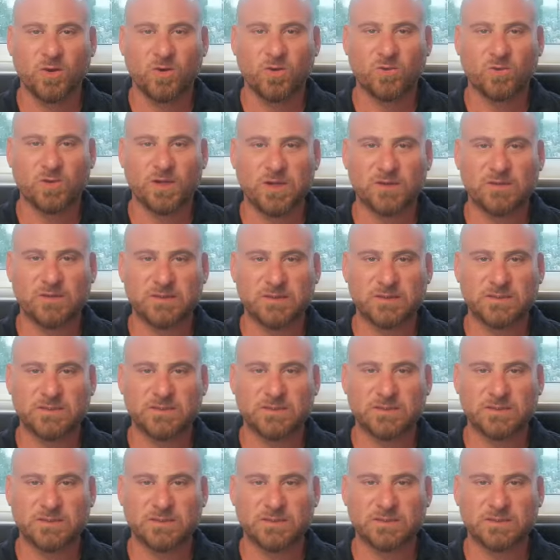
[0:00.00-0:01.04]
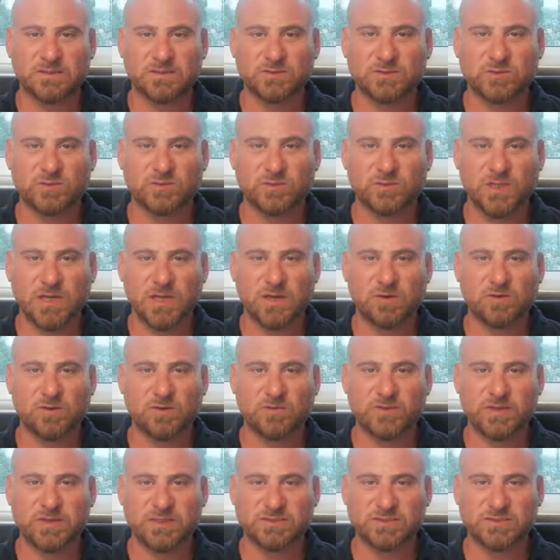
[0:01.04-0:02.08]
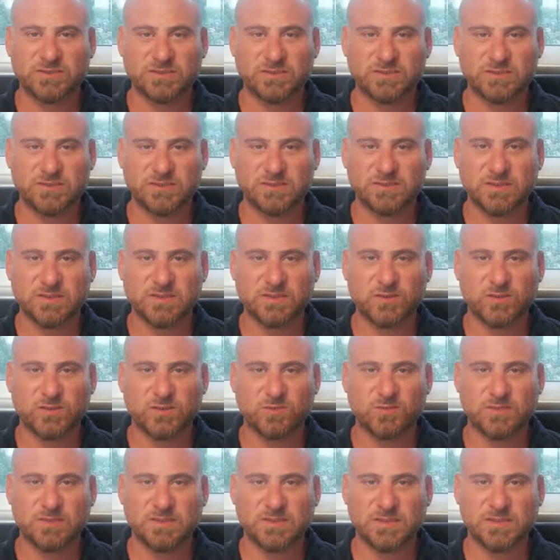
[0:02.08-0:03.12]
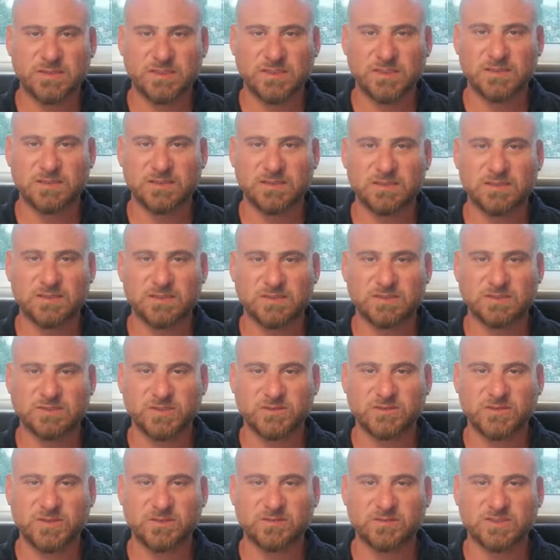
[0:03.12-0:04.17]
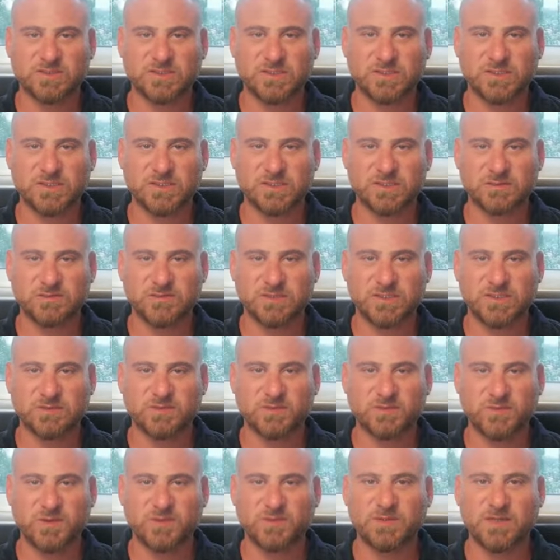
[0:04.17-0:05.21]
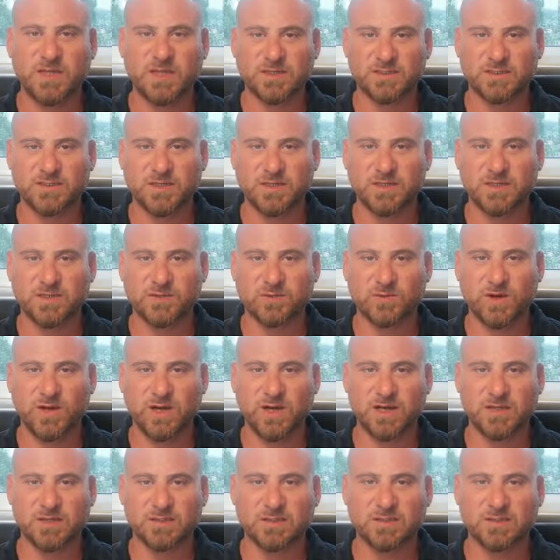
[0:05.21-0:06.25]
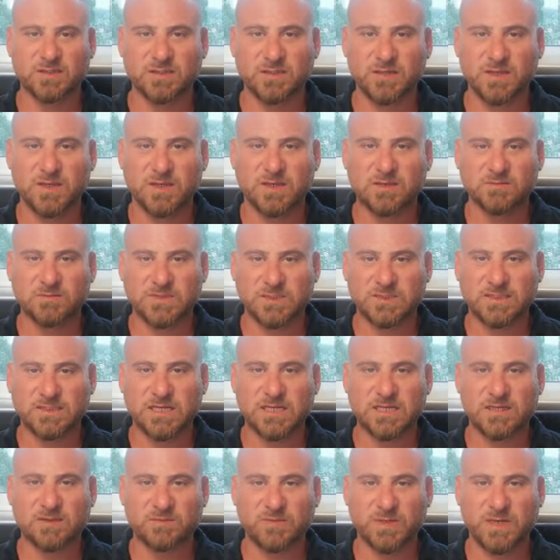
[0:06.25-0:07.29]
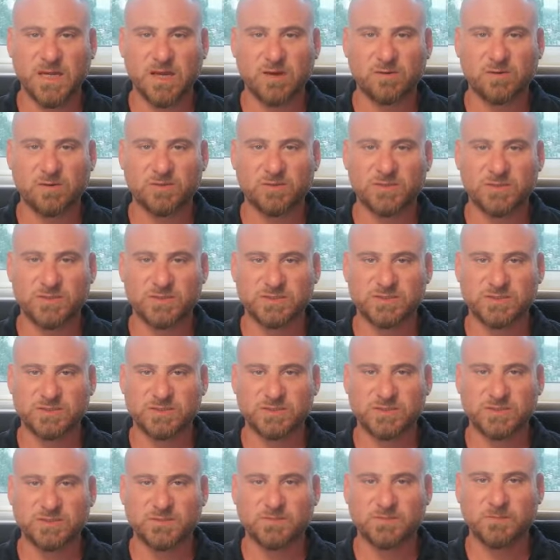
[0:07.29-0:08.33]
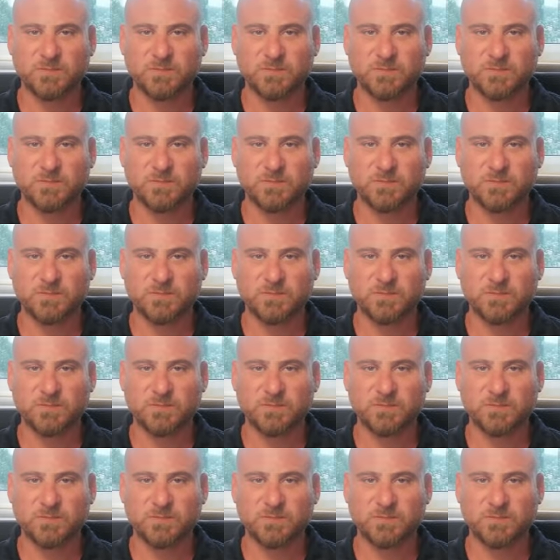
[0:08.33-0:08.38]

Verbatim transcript: وكما قلنا أنه الحوكمة الرشيدة إذا اليوم بدنا نحل جميع مشاكل لبنان بمبدأ إداري واحد نتكلم بالحوكمة الرشيدة